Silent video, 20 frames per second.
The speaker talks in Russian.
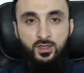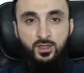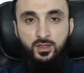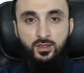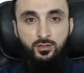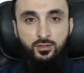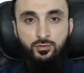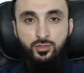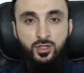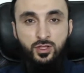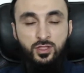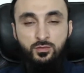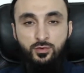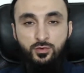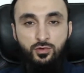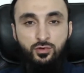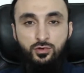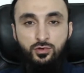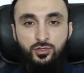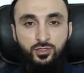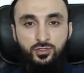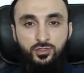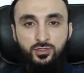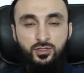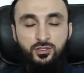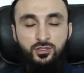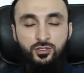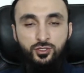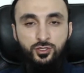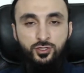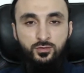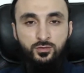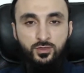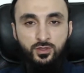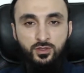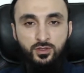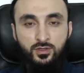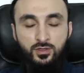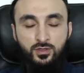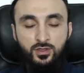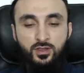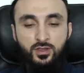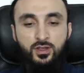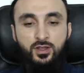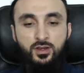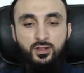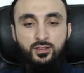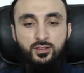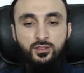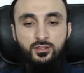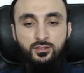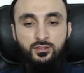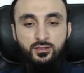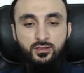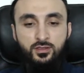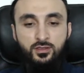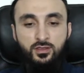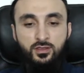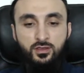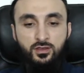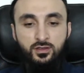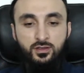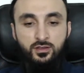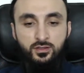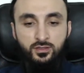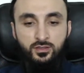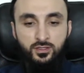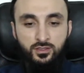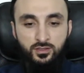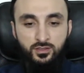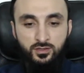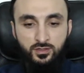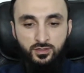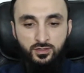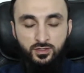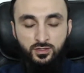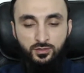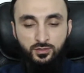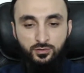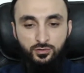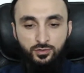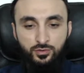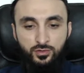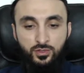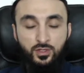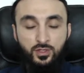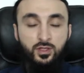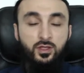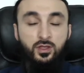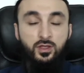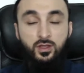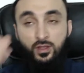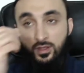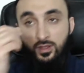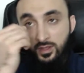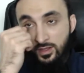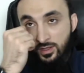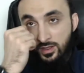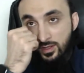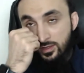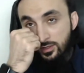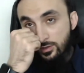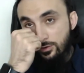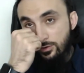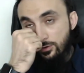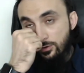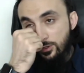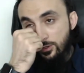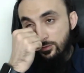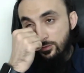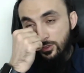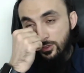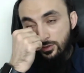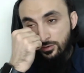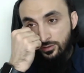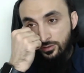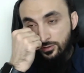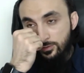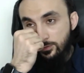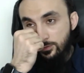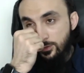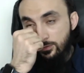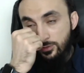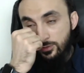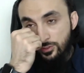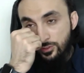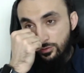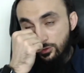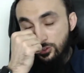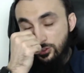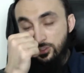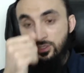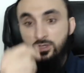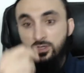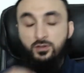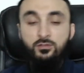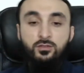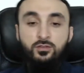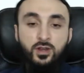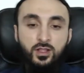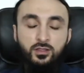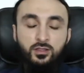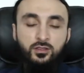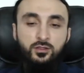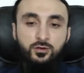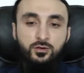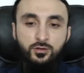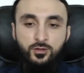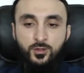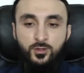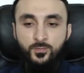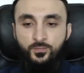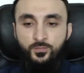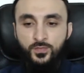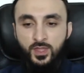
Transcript: И туда не приходят тысячами их хоронить, и их не, не делают э, героями. Народ не возносит их в ранг героя.